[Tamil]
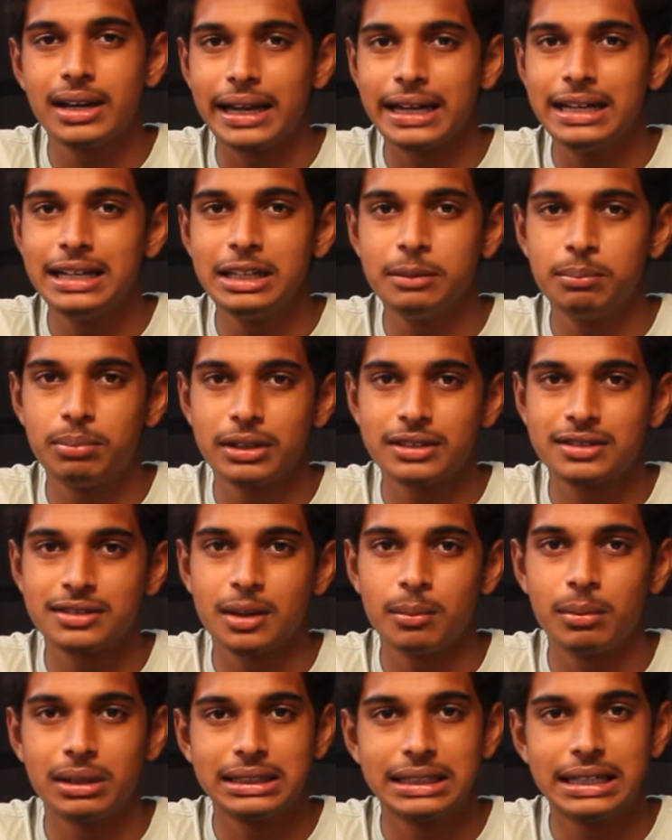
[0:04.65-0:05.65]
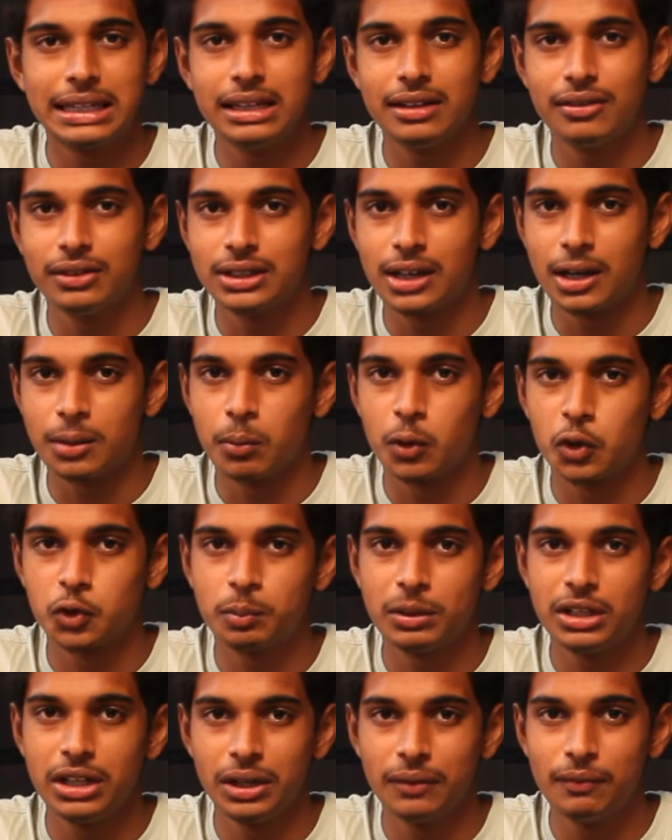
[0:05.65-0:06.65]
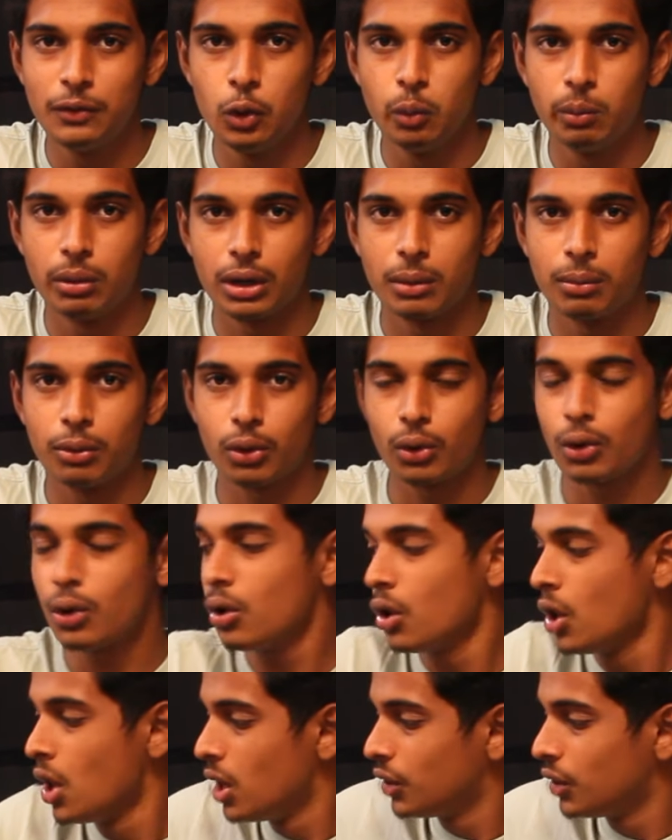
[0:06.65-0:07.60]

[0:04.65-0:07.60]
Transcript: நைன்ட்டி ப்ளஸ் தான் பார்த்தீங்கன்னா நீங்கள் வந்து அன்பாக்ஸ் பண்ணி ரிவ்யூ பண்ண போகிறோம்